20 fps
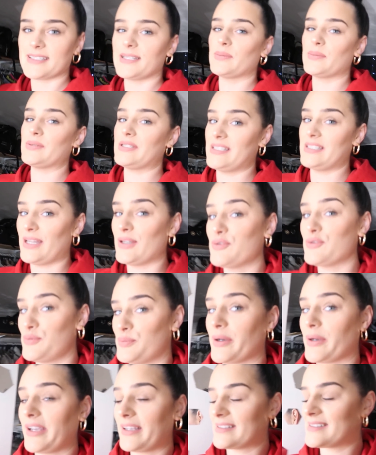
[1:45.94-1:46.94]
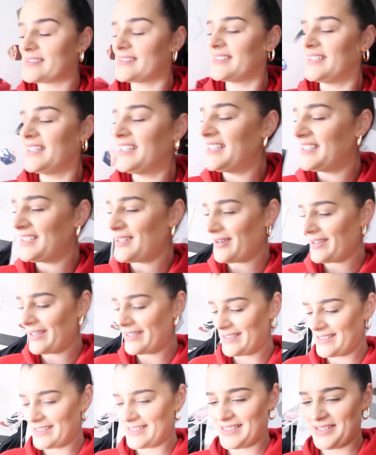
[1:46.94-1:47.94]
selbst designt übrigens. Da war ja
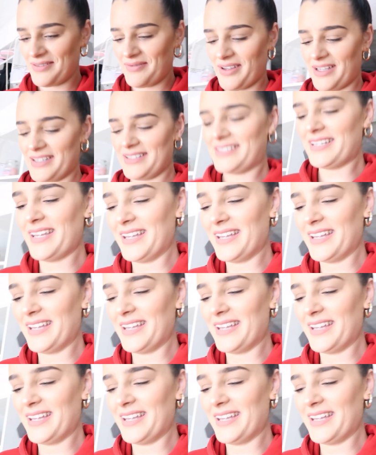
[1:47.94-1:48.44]
dieses Event.